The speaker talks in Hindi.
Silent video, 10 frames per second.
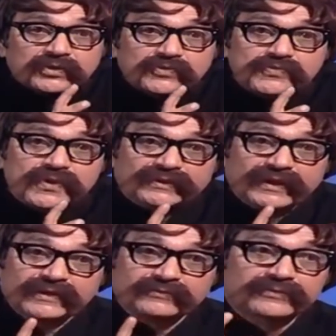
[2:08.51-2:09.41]
कुत
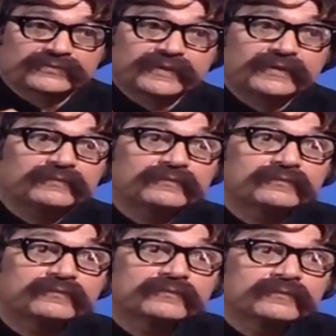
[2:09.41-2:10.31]
है
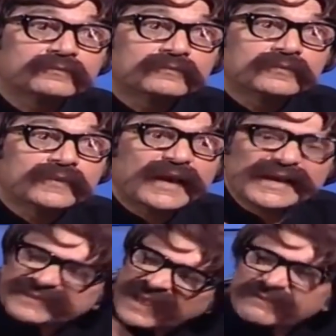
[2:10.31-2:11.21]
उसमें
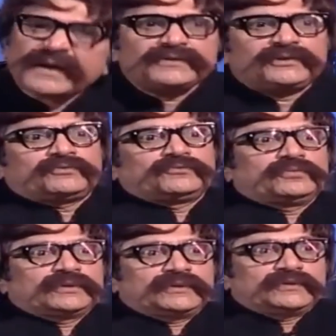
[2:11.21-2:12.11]
एक साम्राज्य
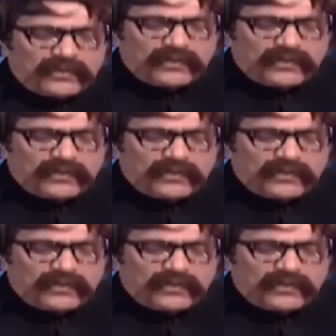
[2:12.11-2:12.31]
कुत है